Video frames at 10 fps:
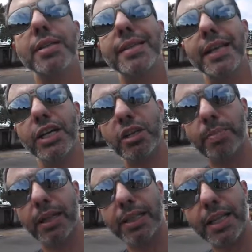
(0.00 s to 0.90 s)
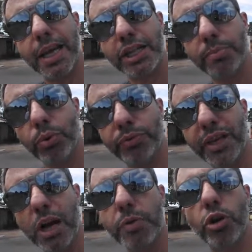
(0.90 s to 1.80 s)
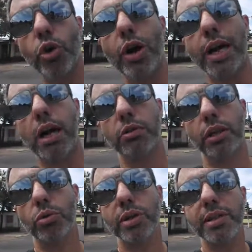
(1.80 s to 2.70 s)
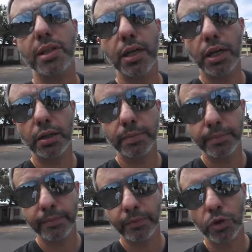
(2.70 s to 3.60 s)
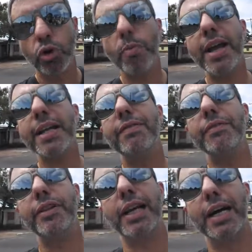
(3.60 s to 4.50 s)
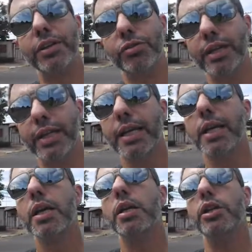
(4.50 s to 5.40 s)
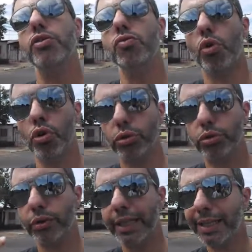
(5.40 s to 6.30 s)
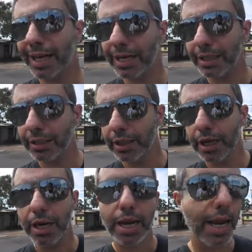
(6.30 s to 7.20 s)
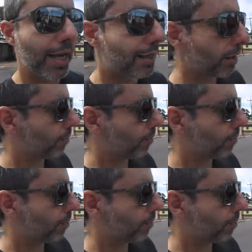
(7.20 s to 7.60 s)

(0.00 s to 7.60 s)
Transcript: seja pela drenagem pluvial e cloacal da Corsã, como é que vai ficar isso aí? E um outro detalhe, esse